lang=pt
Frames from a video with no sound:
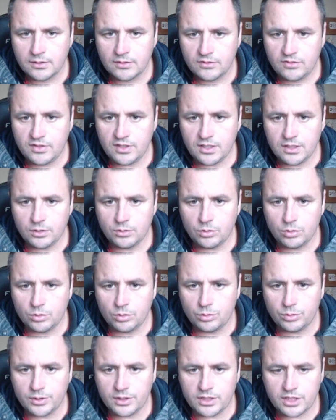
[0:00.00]
Seguindo
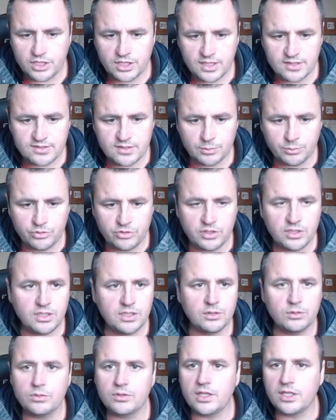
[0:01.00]
no Twitter, já estamos
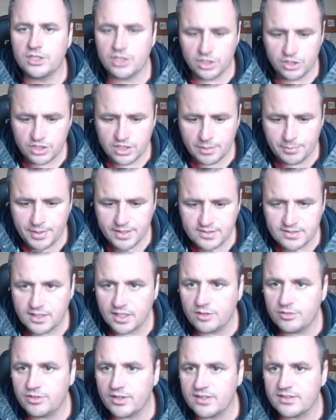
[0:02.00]
seguindo, tá, gente? O que mais
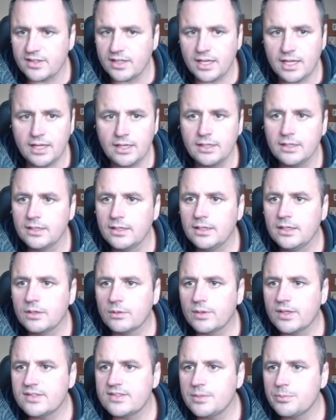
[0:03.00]
tem que fazer lá?
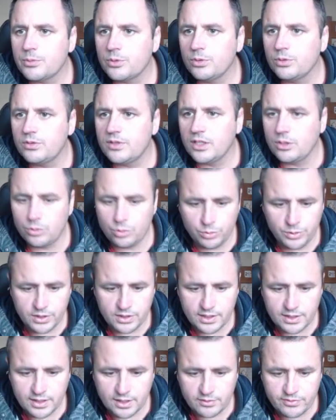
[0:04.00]
Quase sempre quando tem
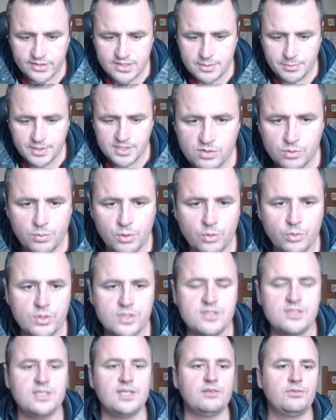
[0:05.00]
Twitter tem que fazer alguma
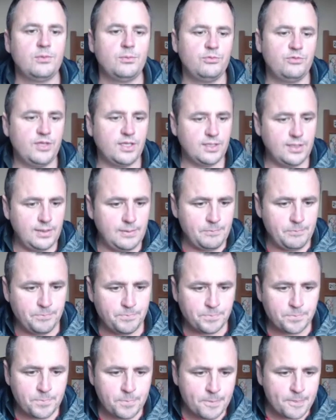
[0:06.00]
coisinha. Vamos ver aqui.
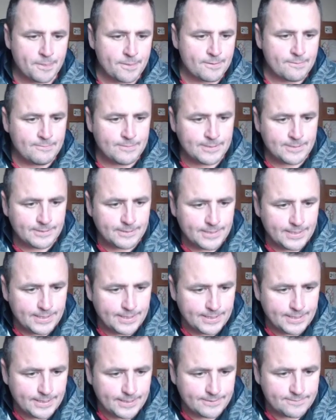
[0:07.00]

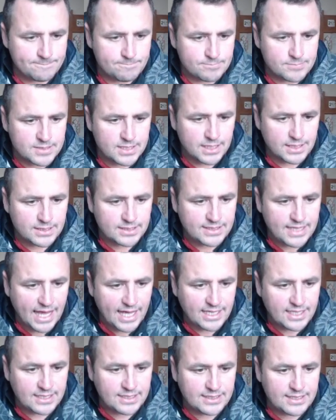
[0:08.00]
É,
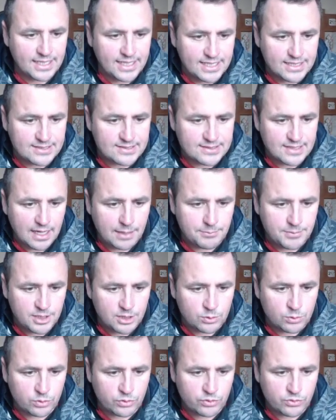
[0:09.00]
tag três
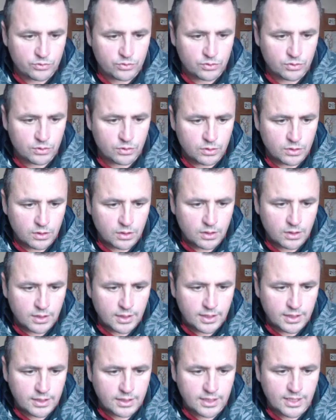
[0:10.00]
amigos
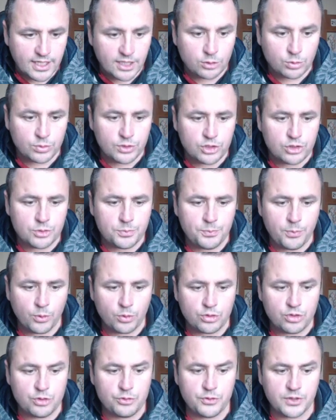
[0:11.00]
e retweet o
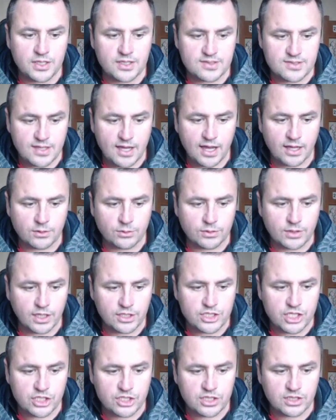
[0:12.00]
post fixado, tá,
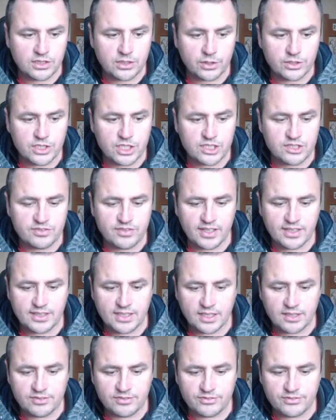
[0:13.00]
gente? Então a gente vai
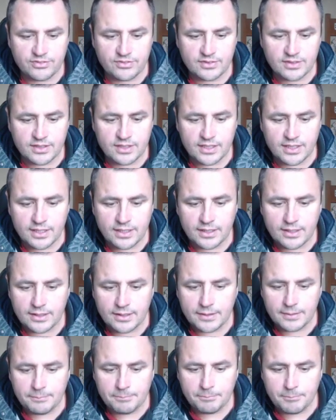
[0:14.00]
ter que
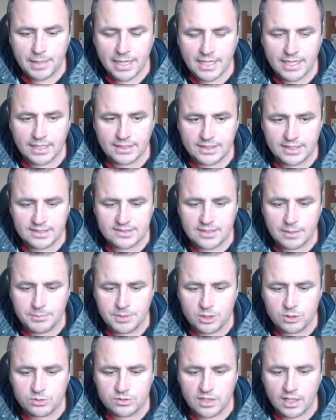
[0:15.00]
é, marcar três
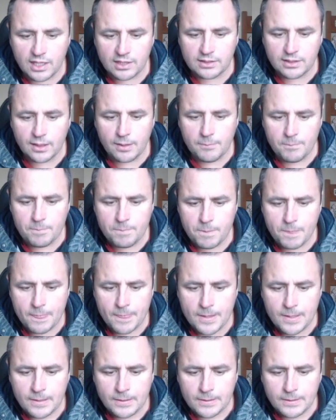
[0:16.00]
amigos lá, tá?
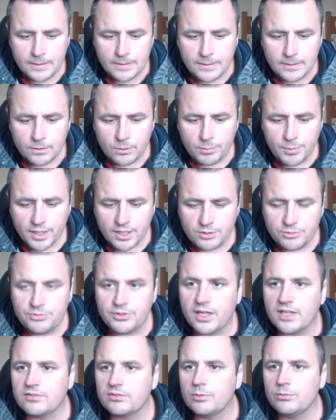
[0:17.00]
Como é que
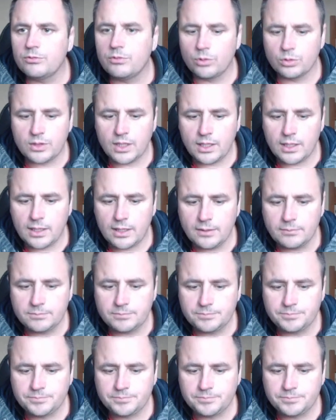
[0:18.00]
faz? Vamos voltar lá.